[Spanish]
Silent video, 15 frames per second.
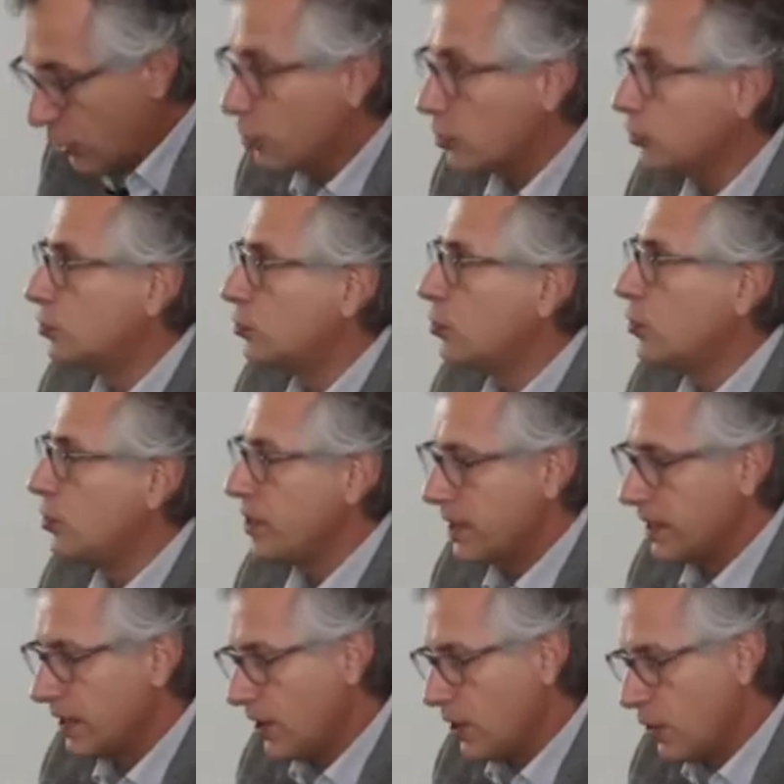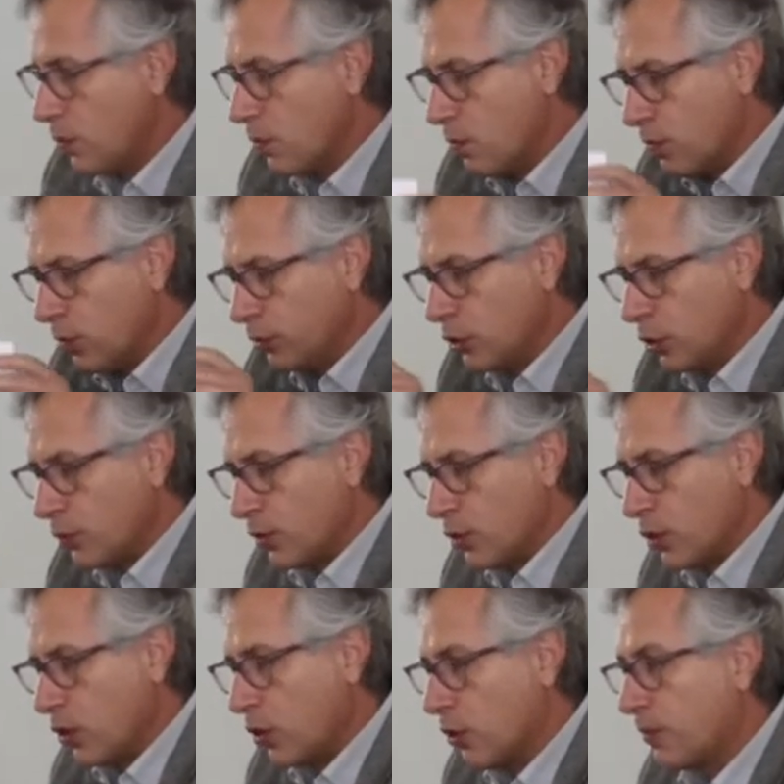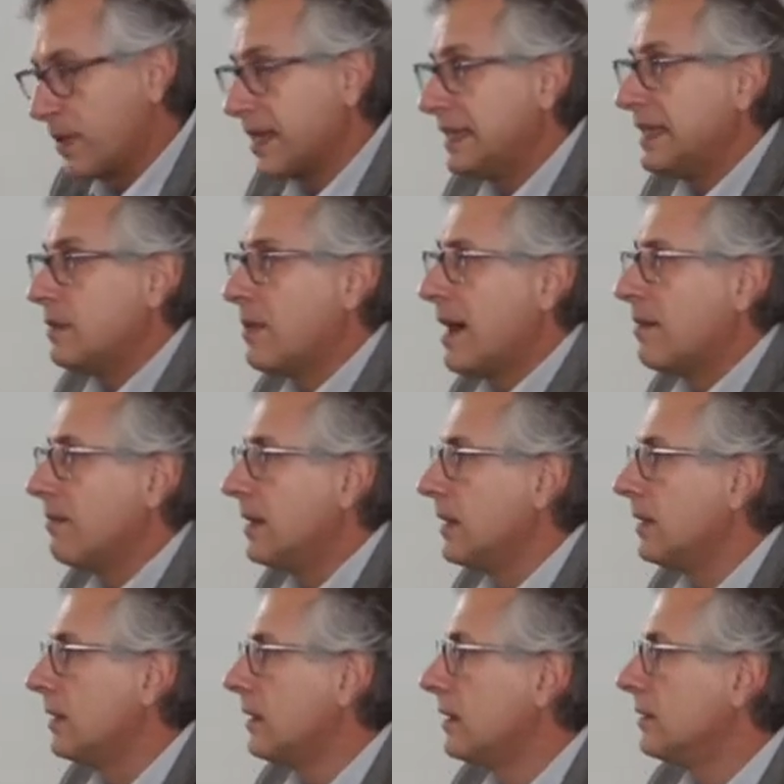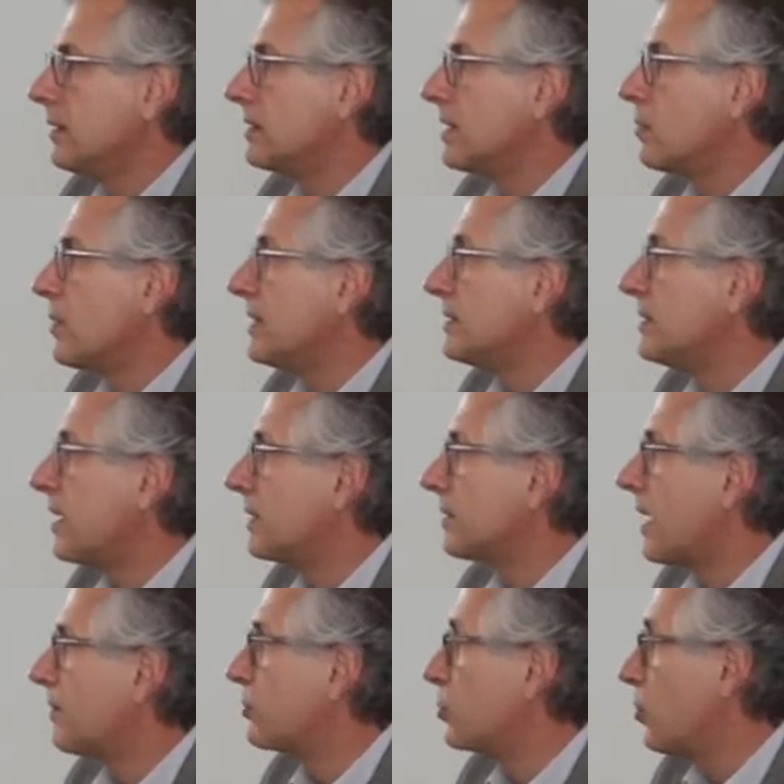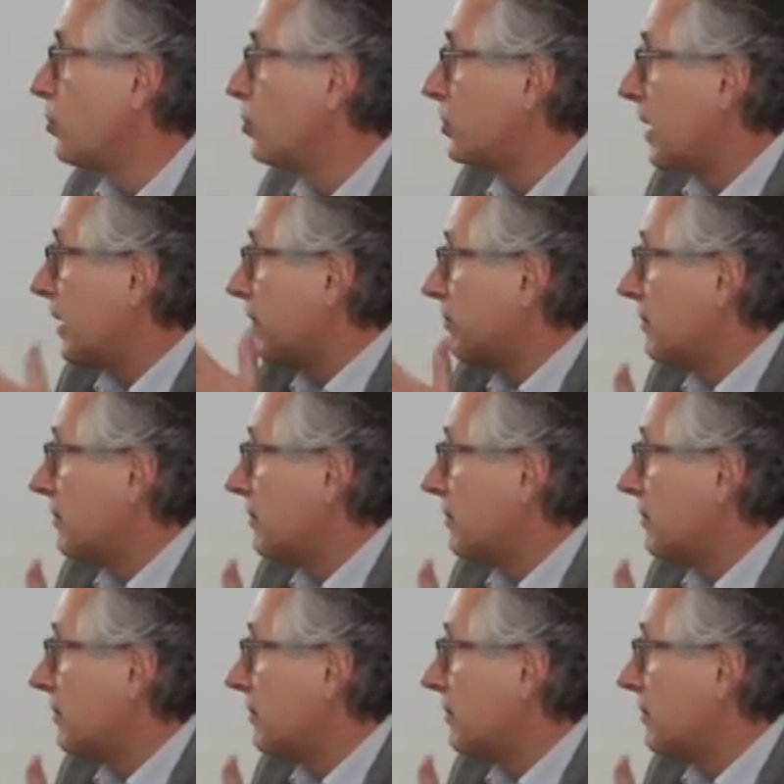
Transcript: construye un mundo objetivable de secuencias absolutas.